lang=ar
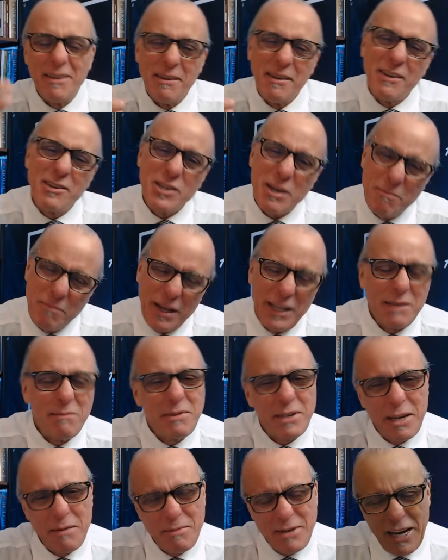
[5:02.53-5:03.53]
الشاب خالد
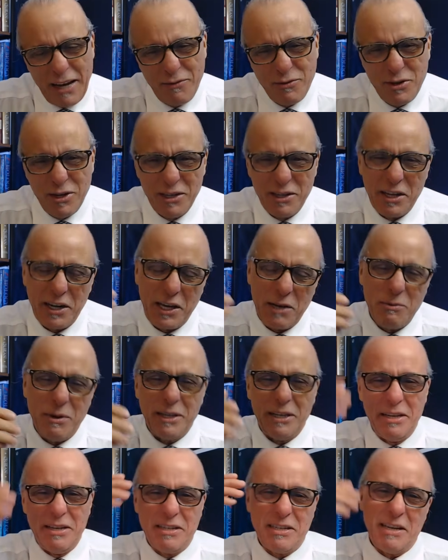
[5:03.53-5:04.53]
مسكين ما تعرفش يهضر غير واحد
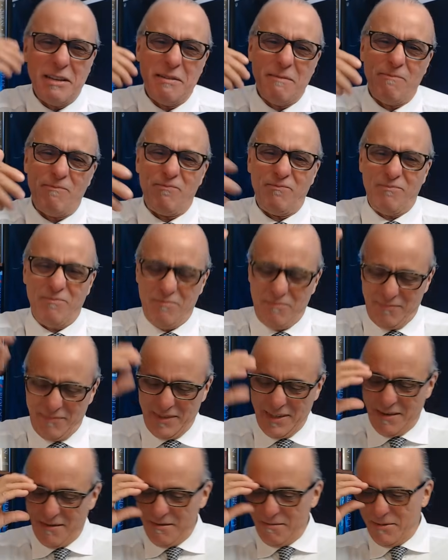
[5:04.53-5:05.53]
الانسان
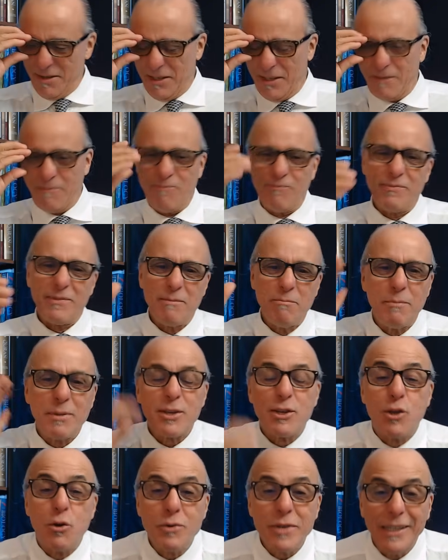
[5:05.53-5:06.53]
فهمتي ما
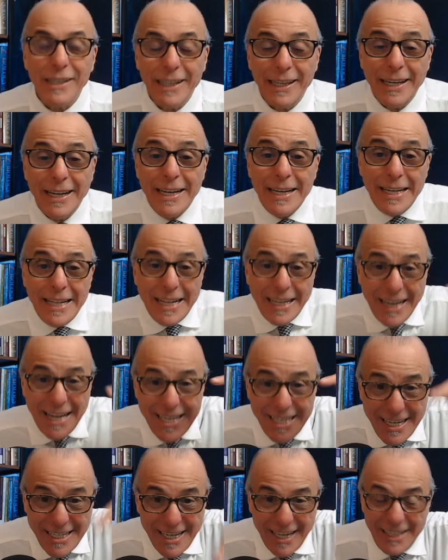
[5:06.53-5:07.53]
تدوش عليه كانت
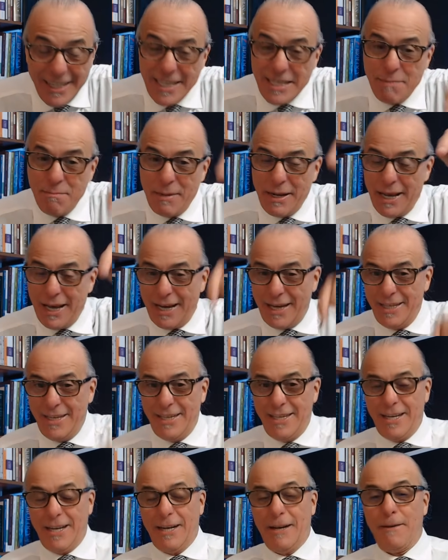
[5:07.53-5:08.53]
كتغني تما الاغاني
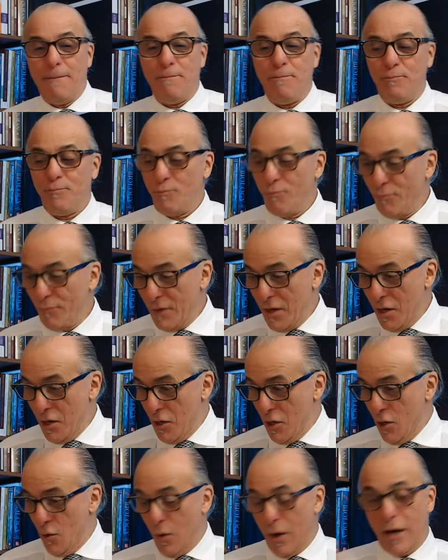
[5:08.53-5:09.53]
ديالها
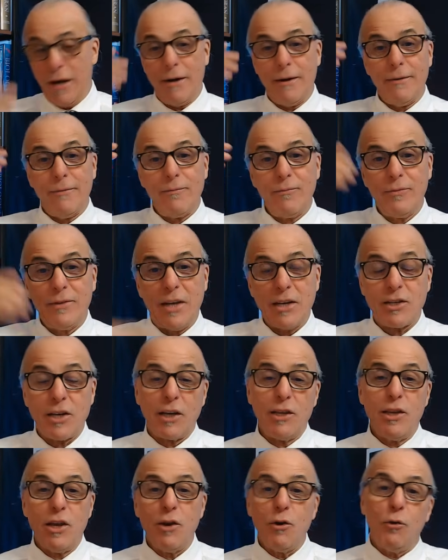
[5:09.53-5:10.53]
ايوا
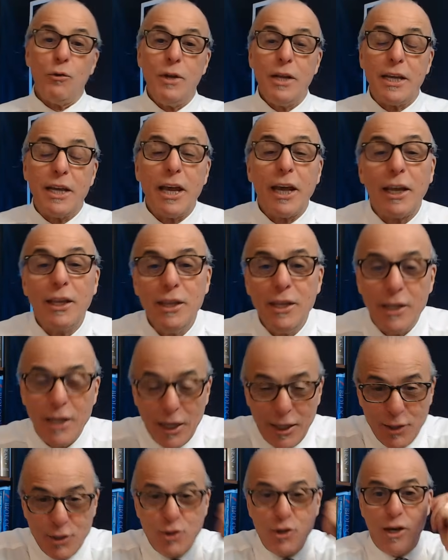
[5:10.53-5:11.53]
كتغني واللي كيغني
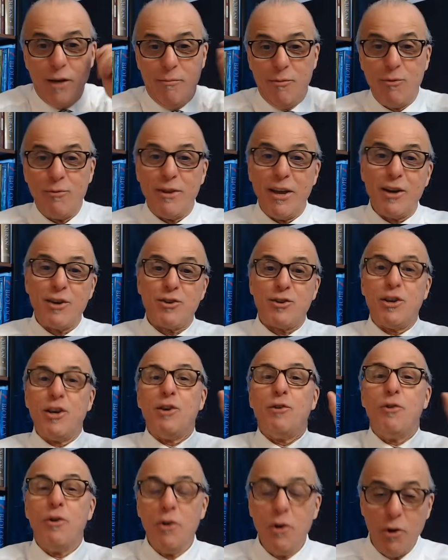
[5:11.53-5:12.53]
داك الشعبي وداك
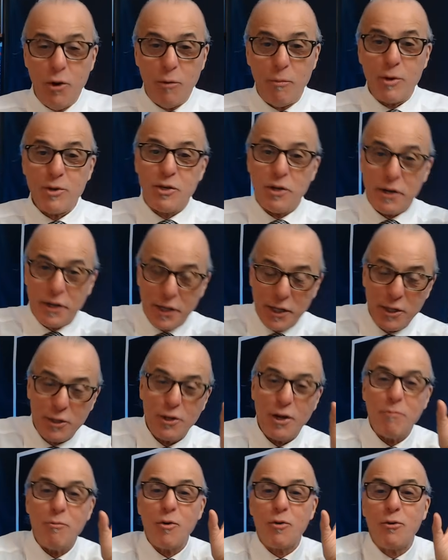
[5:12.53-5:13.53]
الشيء وباش
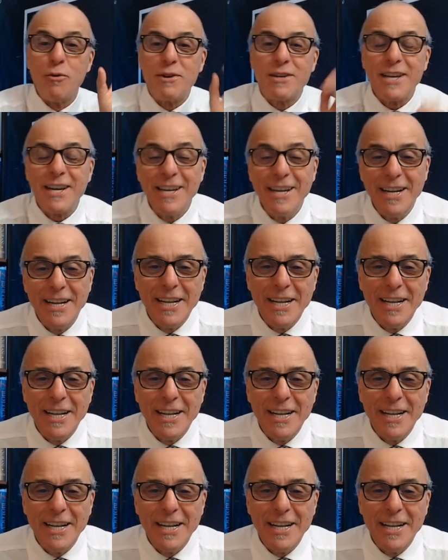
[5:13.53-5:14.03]
الريدوم وكل شيء